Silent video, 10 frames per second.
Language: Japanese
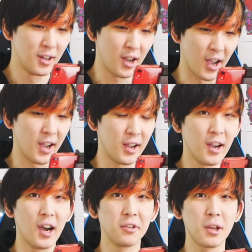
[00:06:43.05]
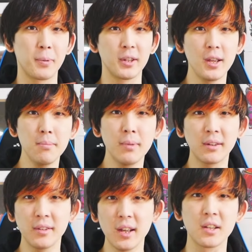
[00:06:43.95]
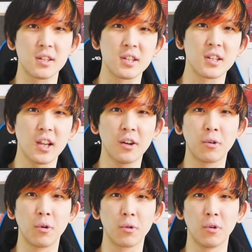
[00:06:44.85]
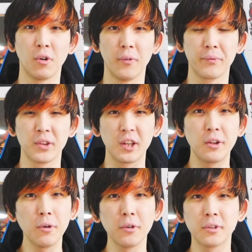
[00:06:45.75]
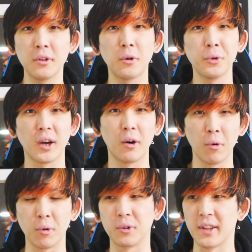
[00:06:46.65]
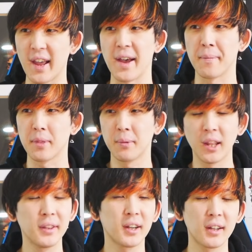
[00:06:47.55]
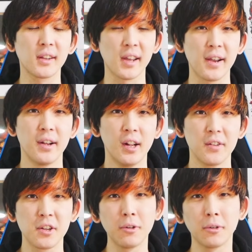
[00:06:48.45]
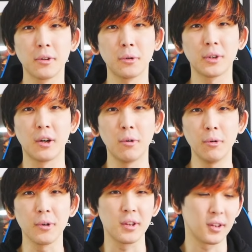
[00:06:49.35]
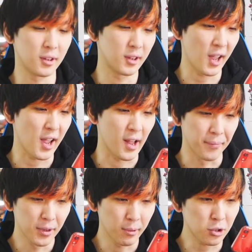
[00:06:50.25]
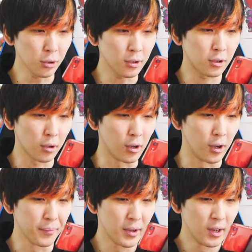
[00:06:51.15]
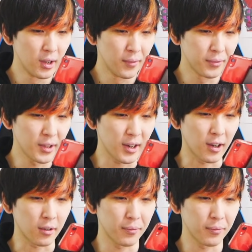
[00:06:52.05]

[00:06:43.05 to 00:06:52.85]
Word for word: はい、あのやっぱ年末年始結構こう移動することが多くて、まあ、なんだかんだね移動することが多いんで、ちょっとなんか